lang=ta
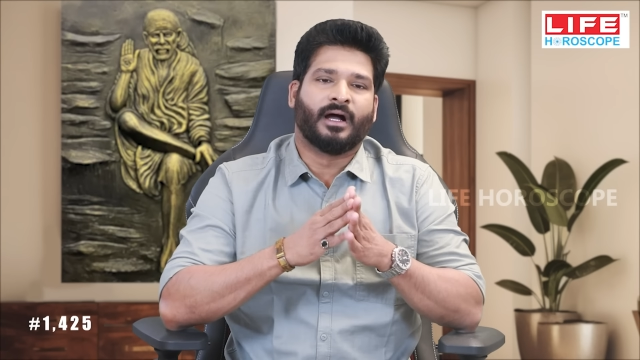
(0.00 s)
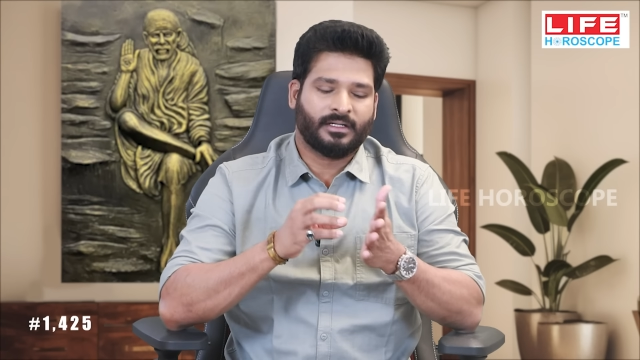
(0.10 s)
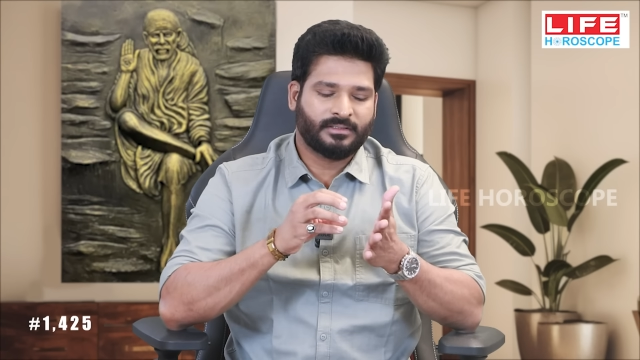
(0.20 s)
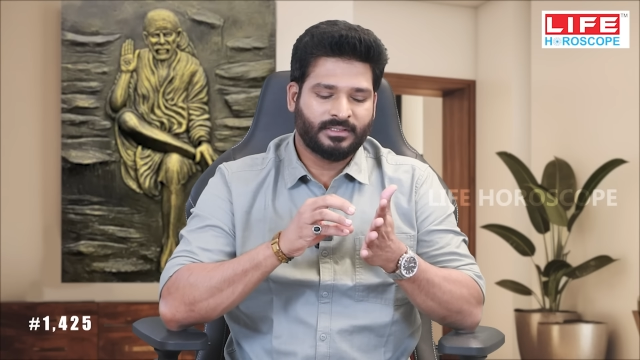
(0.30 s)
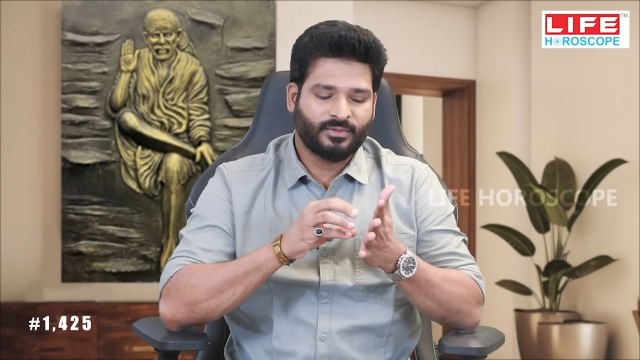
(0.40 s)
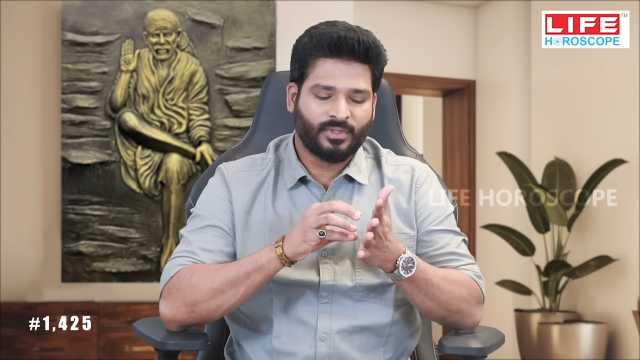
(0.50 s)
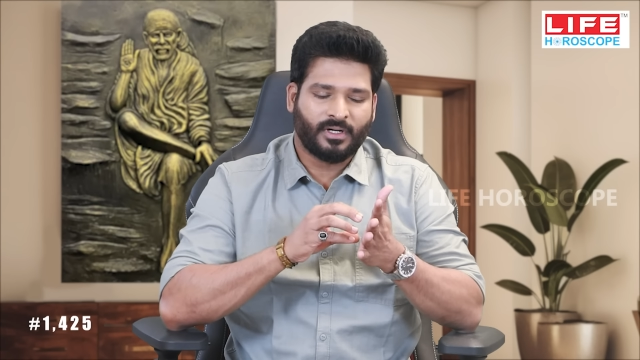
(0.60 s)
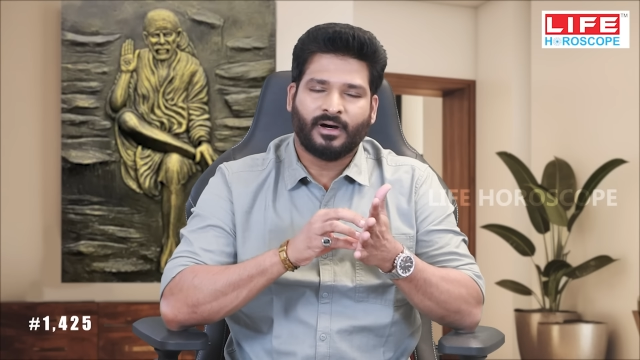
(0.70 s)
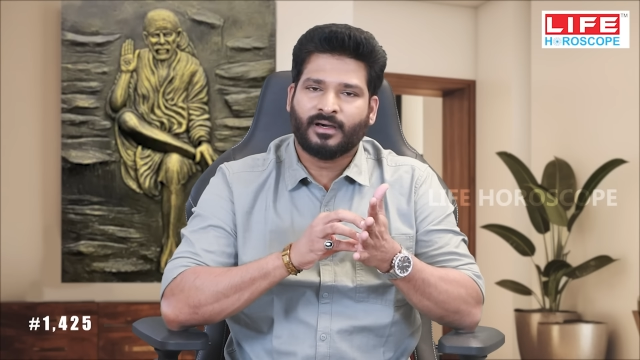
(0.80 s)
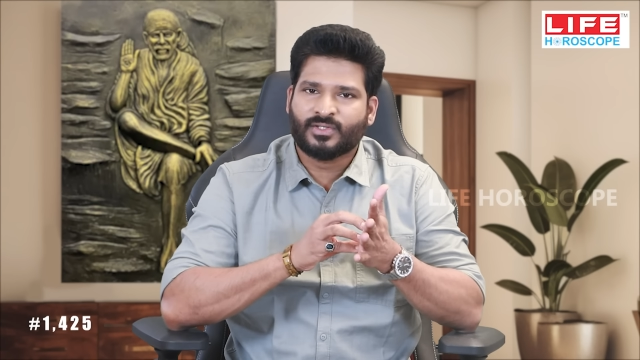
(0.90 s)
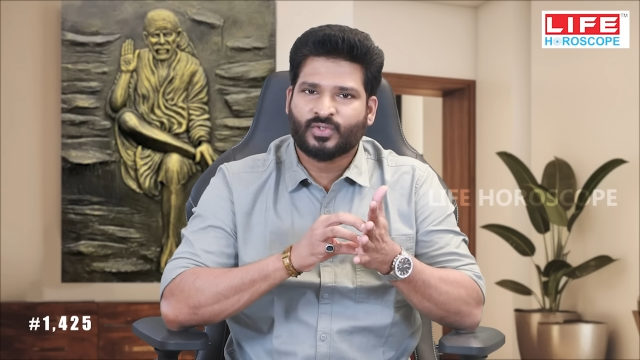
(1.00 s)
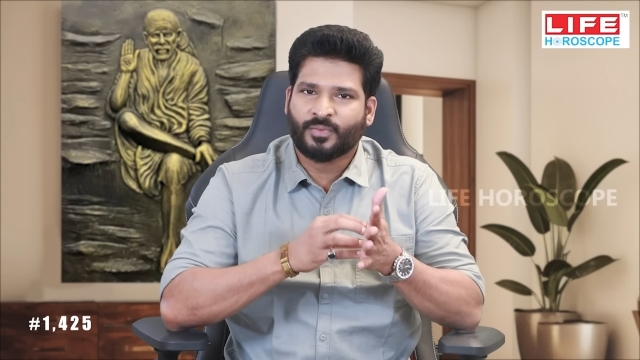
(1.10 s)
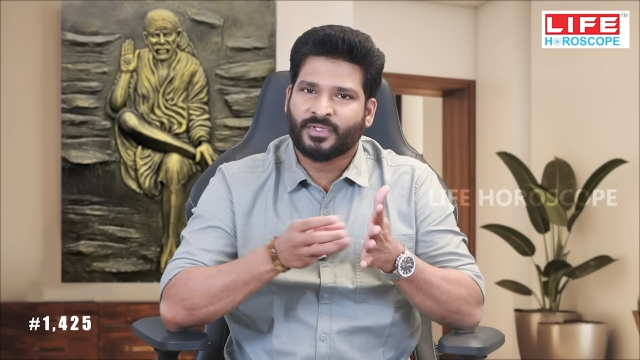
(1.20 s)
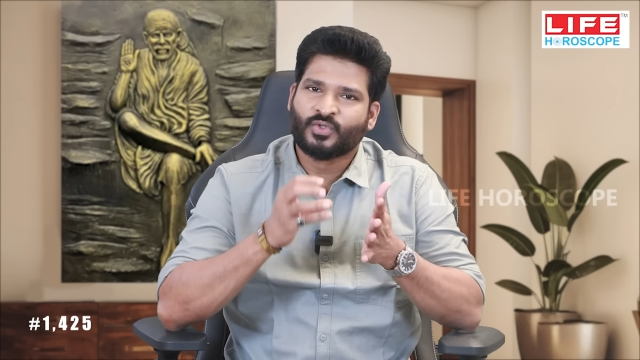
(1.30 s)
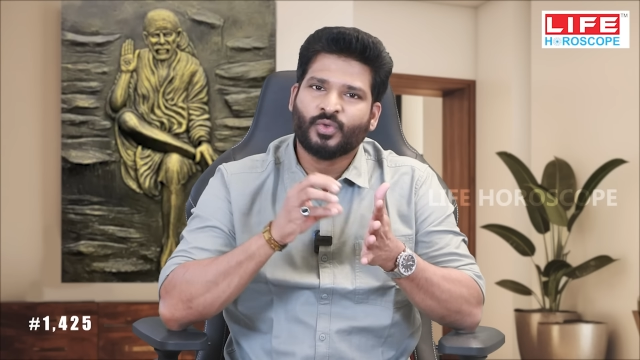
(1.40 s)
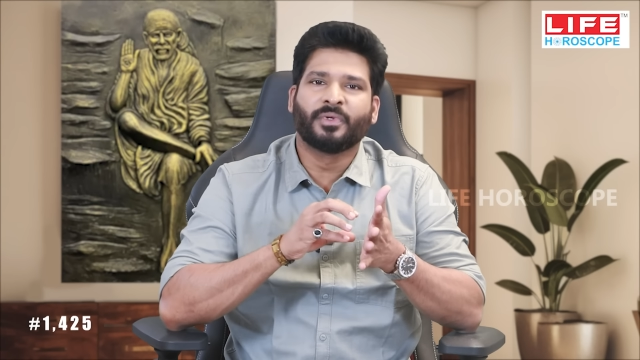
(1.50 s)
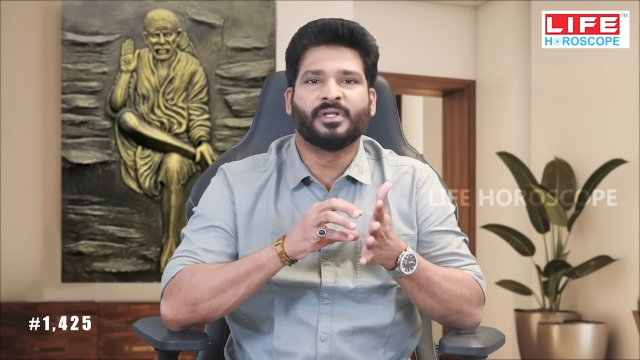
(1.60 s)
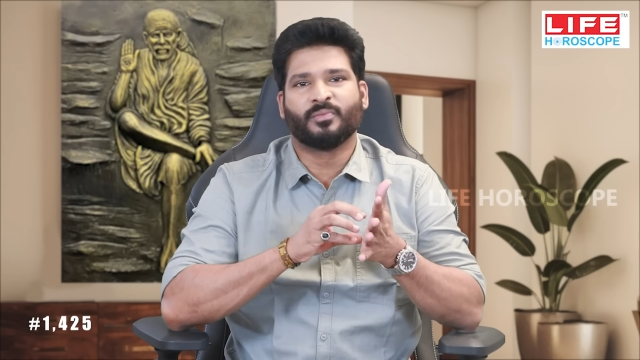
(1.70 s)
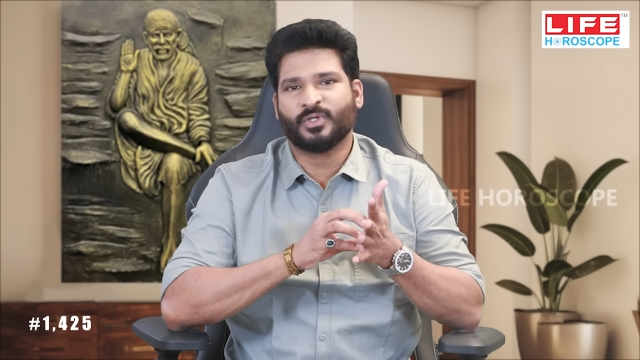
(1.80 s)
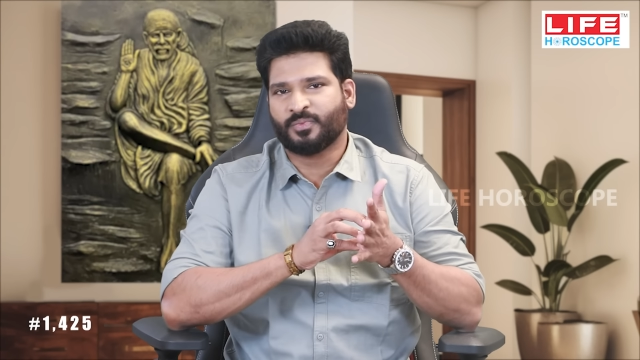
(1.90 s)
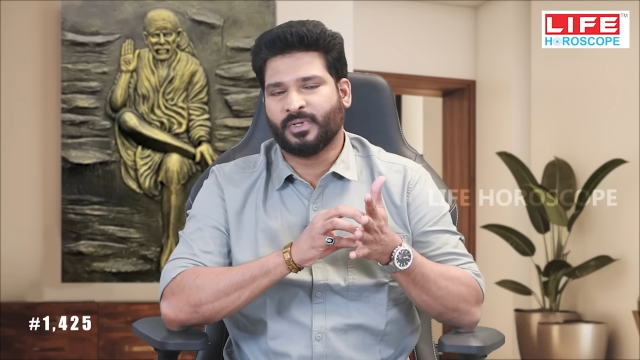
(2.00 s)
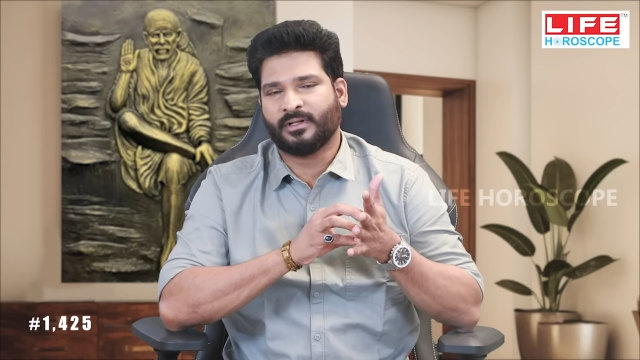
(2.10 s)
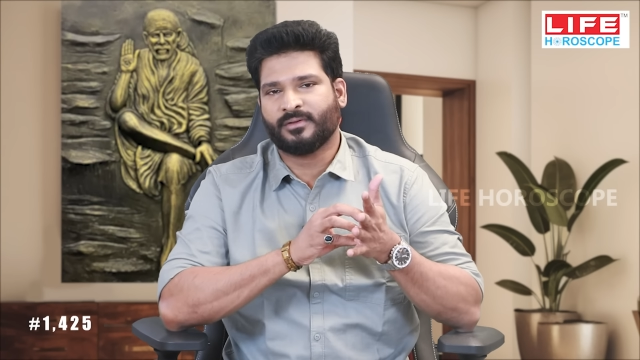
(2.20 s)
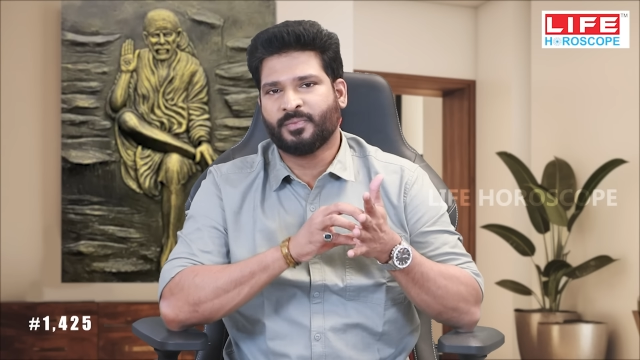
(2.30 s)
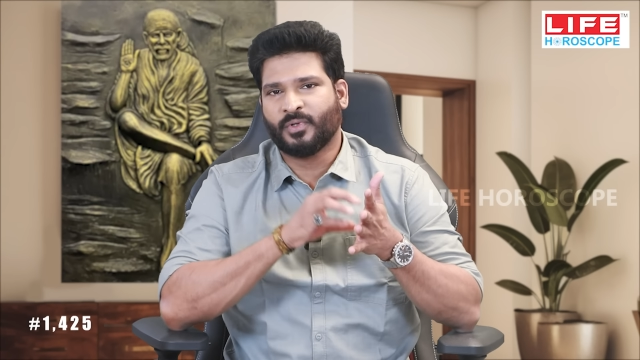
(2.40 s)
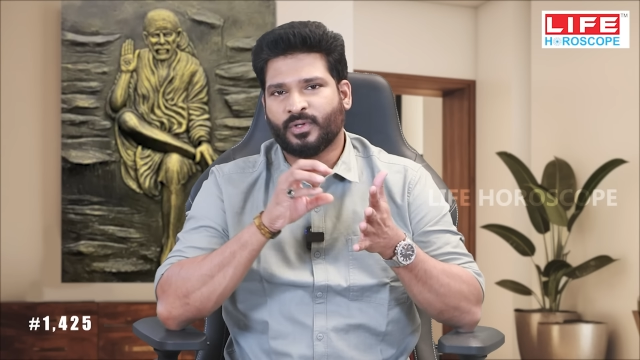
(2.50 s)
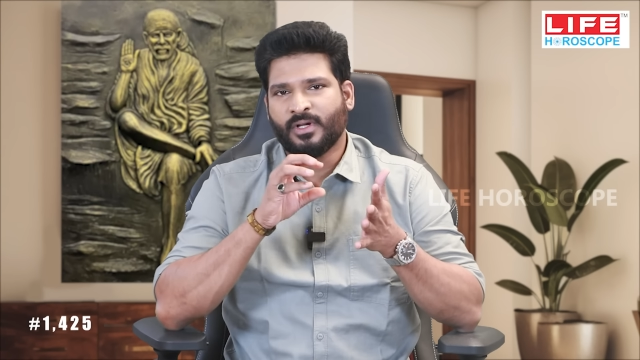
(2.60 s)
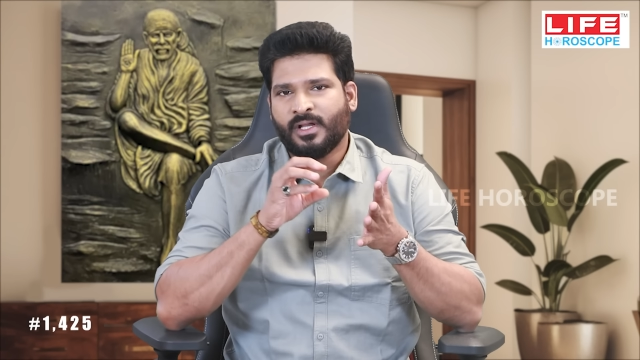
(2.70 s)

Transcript: அடுத்தது உங்கள் ஹாரஸ்கோப்பை சூப்பர் இம்போஸ் பண்ணுங்கள் இப்போது